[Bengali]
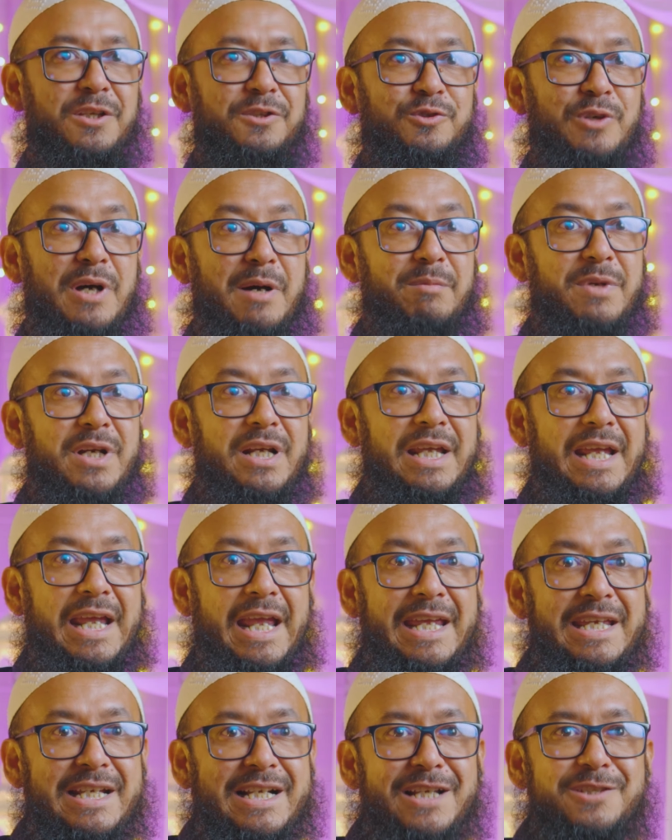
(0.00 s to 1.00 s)
সো আমরা
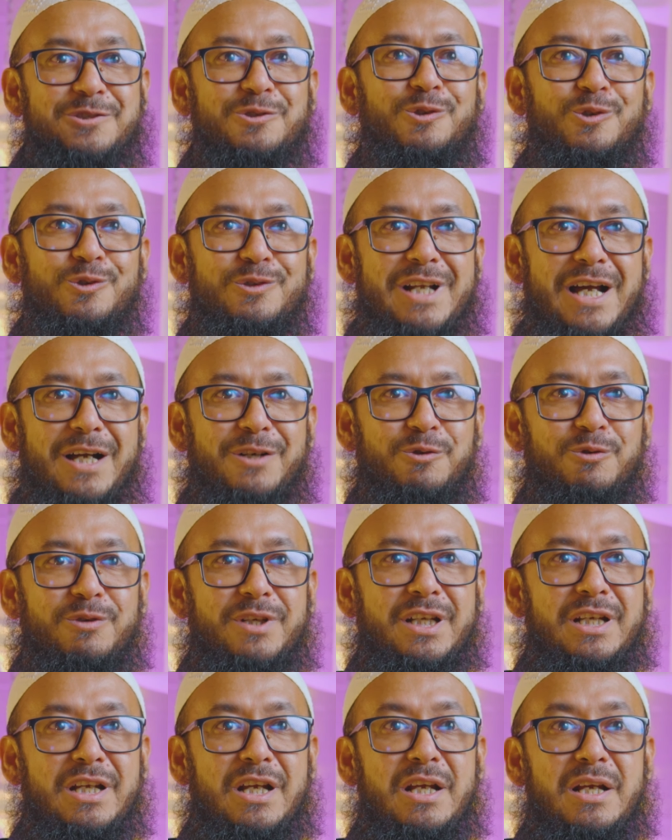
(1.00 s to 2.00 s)
এই কাজগুলো না
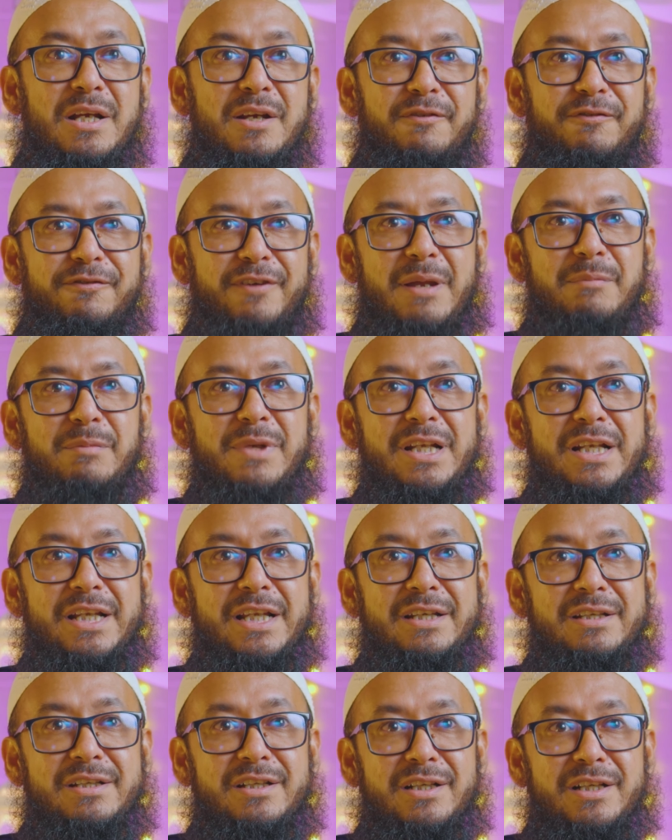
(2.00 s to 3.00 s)
করে
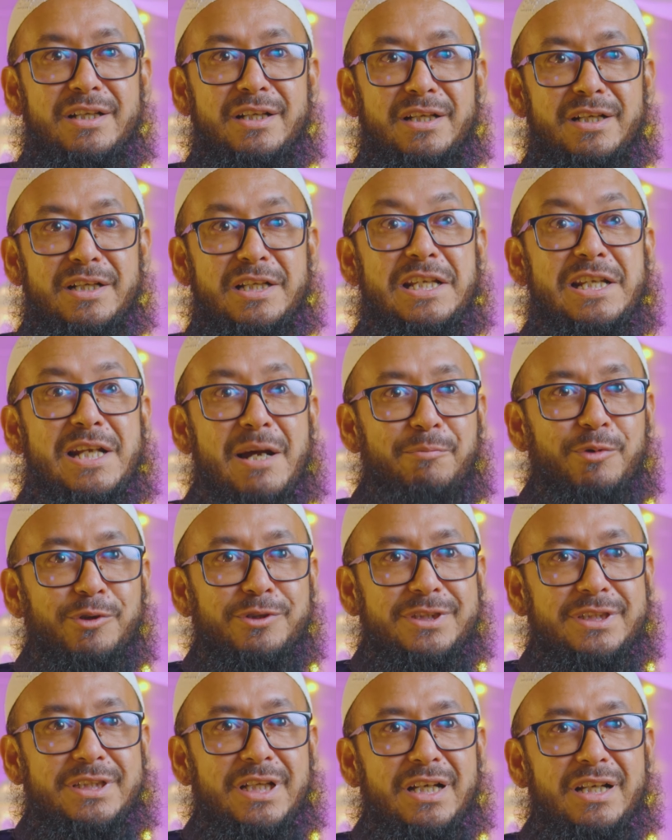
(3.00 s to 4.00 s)
ফ্যামিলির
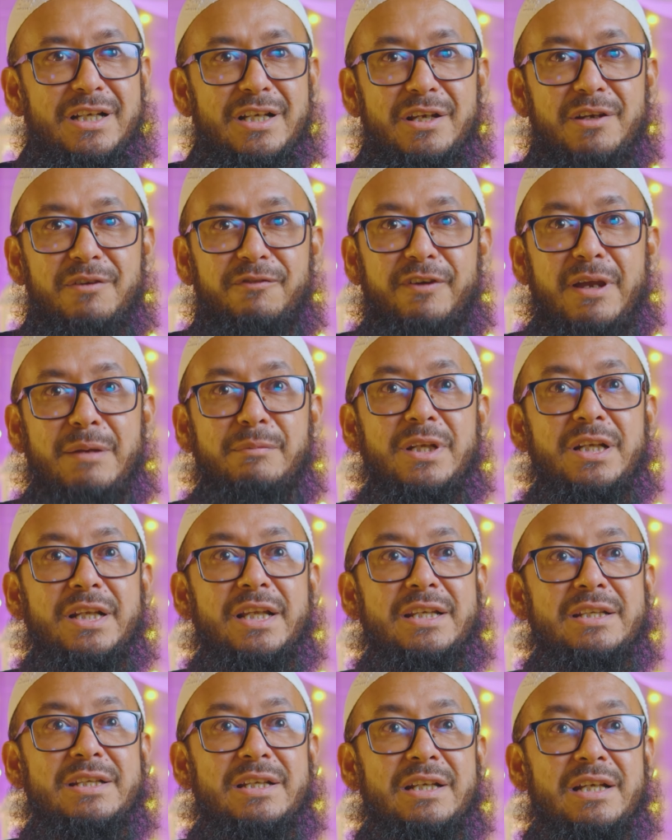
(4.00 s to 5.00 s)
নিরাপত্তা
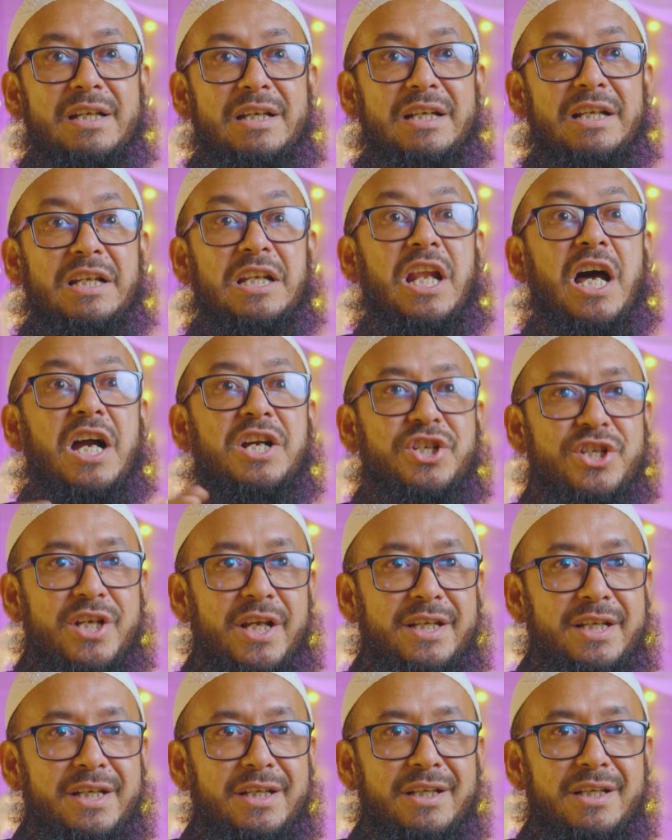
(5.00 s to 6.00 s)
ফ্যামিলির
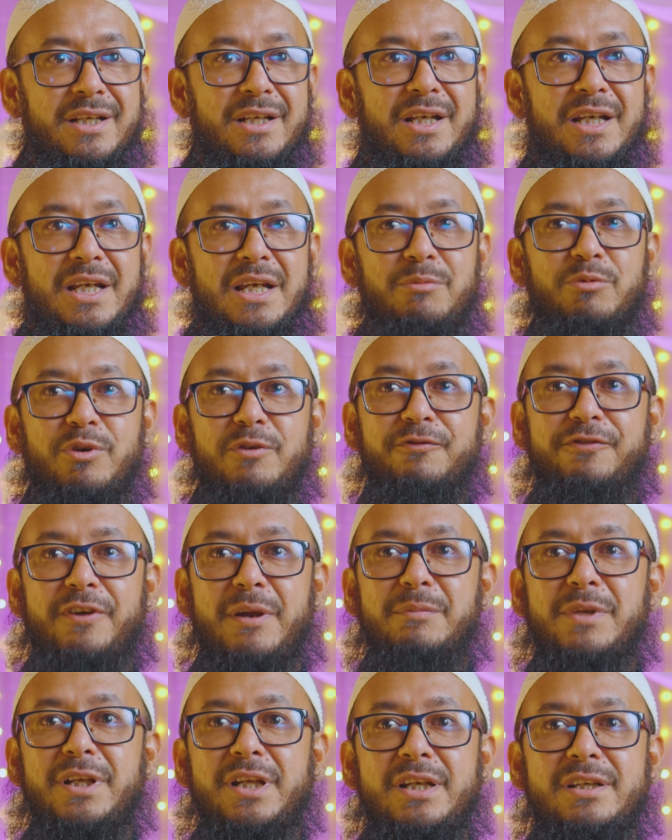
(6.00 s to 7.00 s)
লাক্সারি এবং
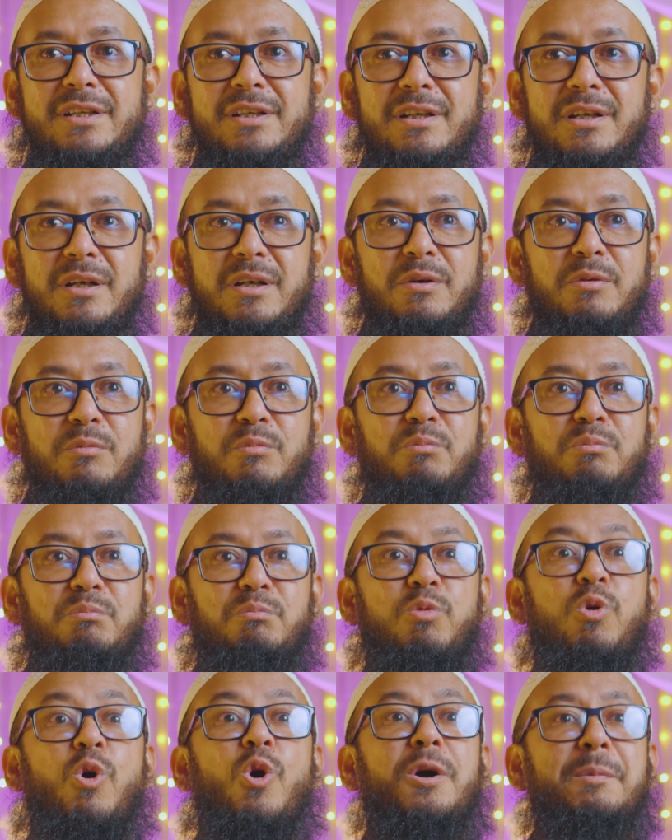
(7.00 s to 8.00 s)
ফ্যামিলির
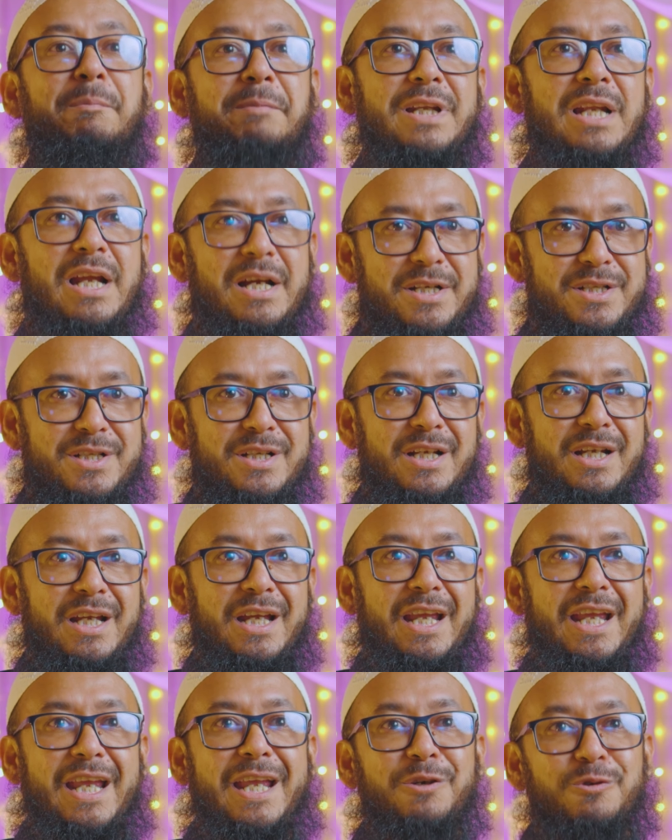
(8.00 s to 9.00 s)
ভোগ বিলাস
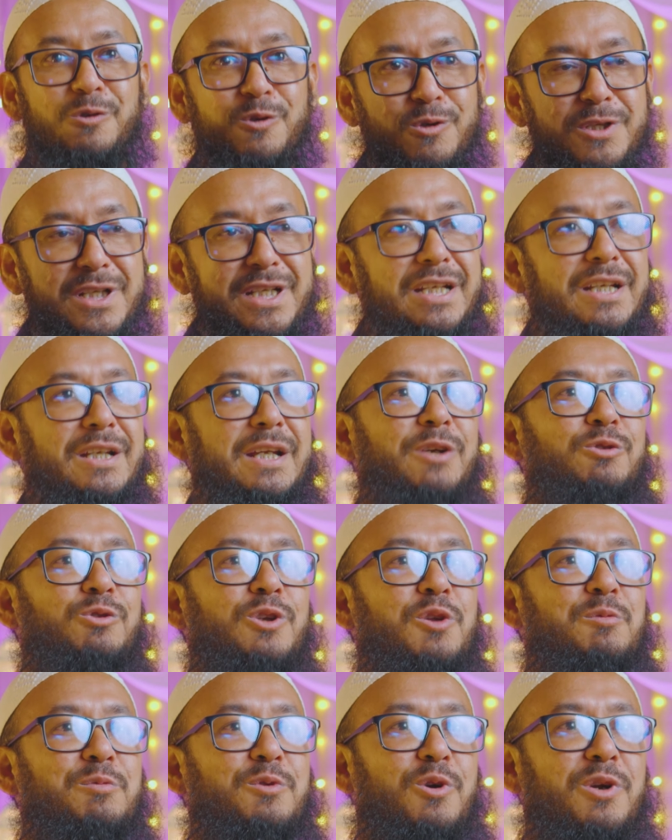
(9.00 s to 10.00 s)
এগুলো নিয়ে
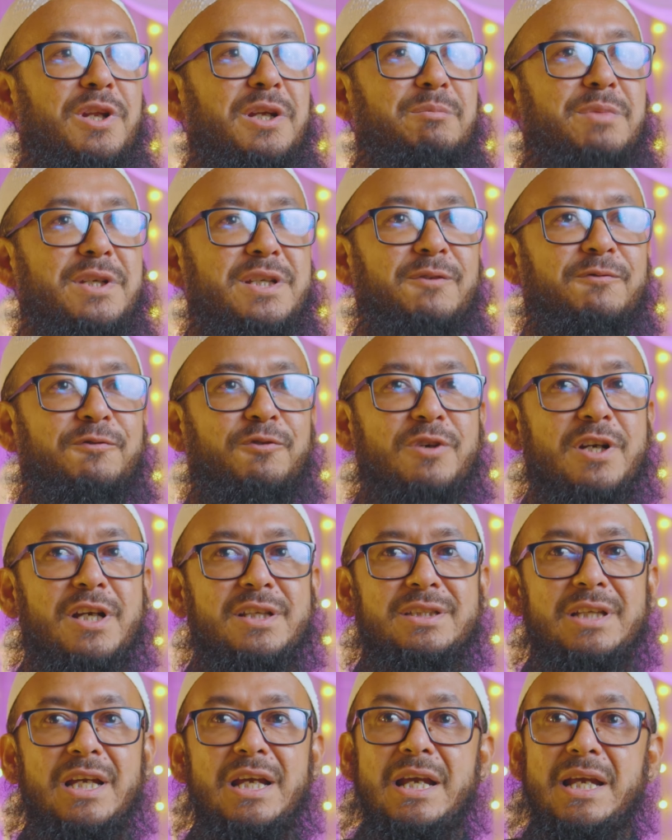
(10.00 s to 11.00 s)
এগুলোর উপর অনেক বেশি
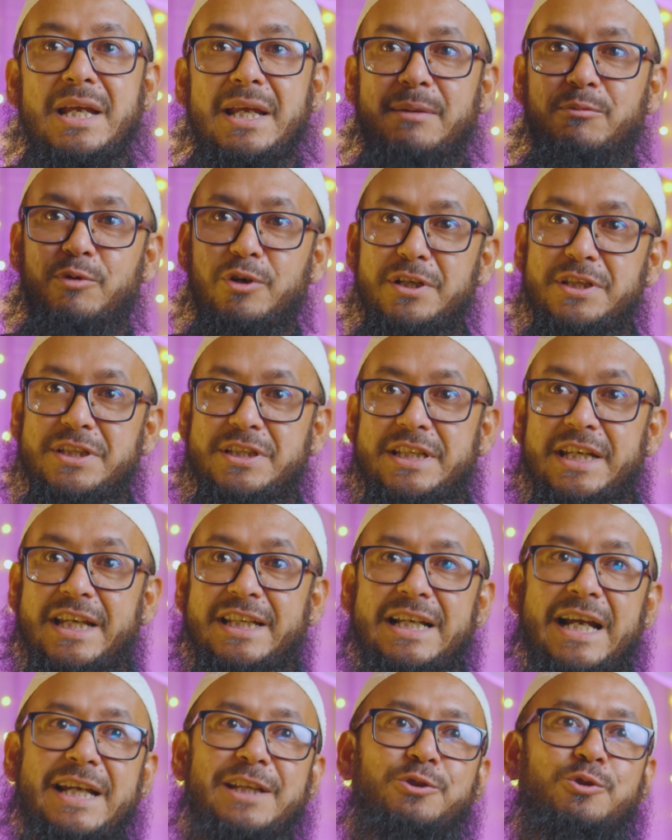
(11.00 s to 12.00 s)
ফোকাস এবং যে
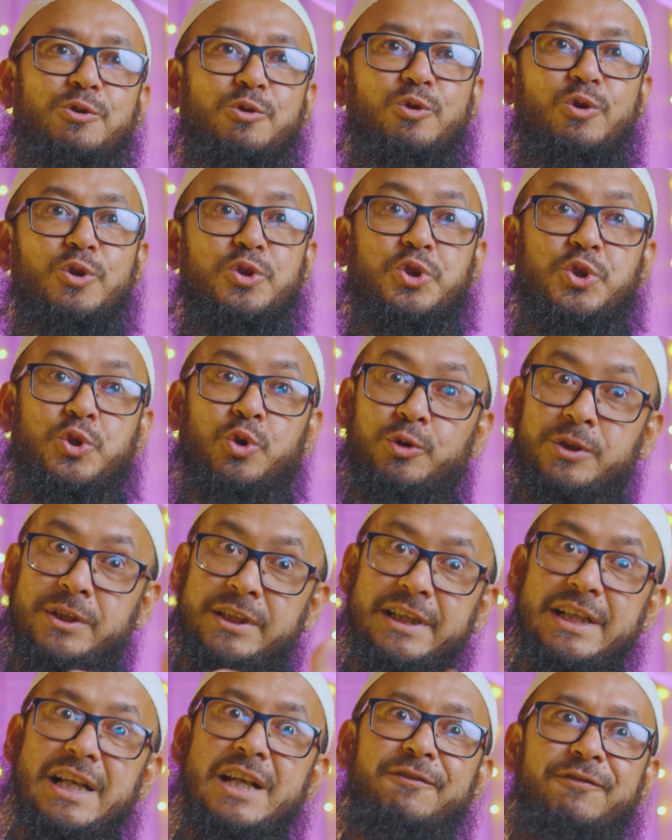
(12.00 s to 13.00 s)
দায়িত্বগুলো
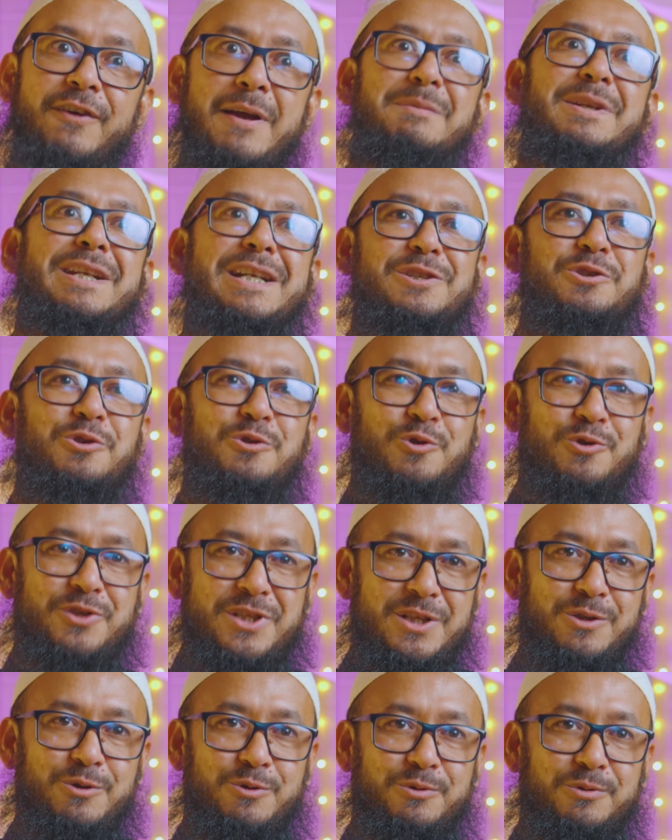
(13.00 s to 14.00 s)
সত্যিকারের ফ্যামিলির জন্য
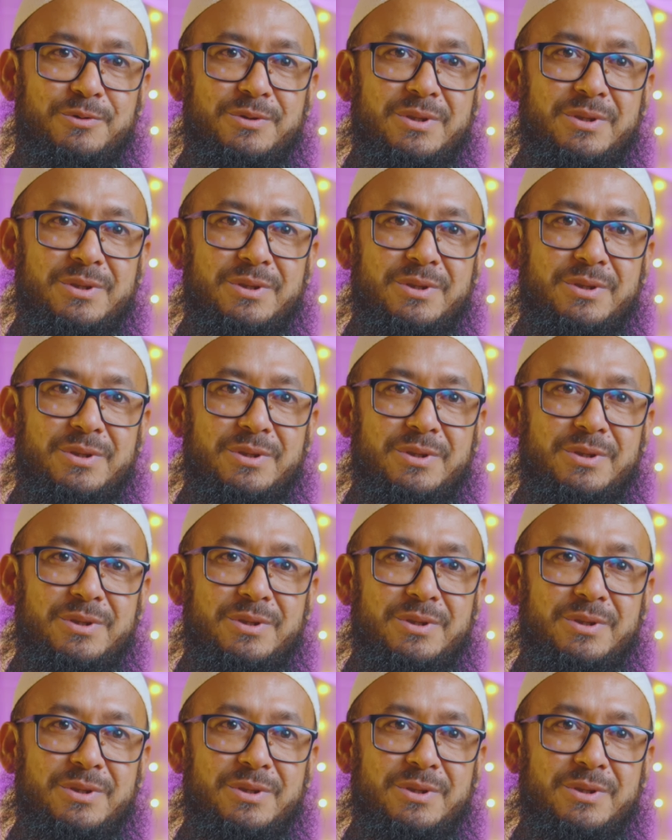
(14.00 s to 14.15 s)
ছিল